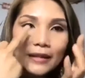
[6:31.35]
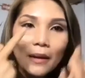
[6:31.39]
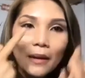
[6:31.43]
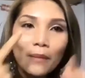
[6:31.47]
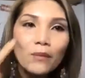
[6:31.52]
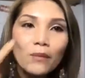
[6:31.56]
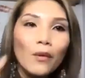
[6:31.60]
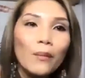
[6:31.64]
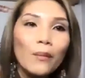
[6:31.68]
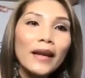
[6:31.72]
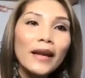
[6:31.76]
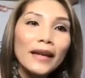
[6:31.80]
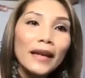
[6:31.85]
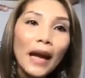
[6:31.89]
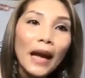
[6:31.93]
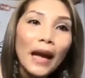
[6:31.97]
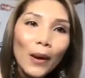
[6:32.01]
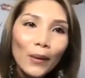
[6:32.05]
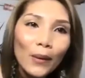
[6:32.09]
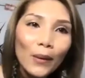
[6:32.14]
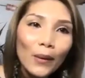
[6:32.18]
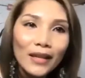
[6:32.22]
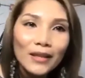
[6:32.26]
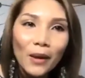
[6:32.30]
sóng của mình
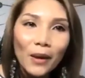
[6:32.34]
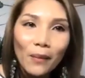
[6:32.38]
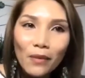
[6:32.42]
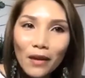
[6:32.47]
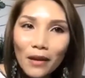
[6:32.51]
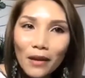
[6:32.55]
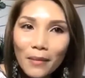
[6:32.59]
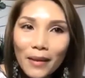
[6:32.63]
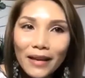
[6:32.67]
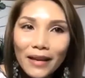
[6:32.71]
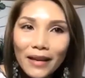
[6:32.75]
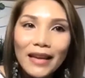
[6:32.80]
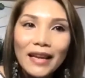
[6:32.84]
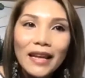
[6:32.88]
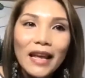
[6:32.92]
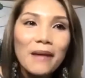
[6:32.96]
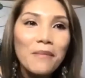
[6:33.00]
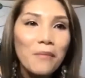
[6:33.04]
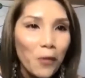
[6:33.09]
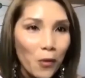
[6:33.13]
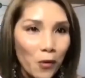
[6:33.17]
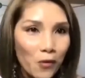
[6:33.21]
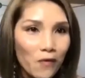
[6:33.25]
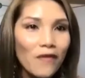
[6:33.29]
cao lên giống như mình đi kê
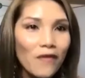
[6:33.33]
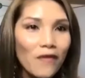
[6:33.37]
mũi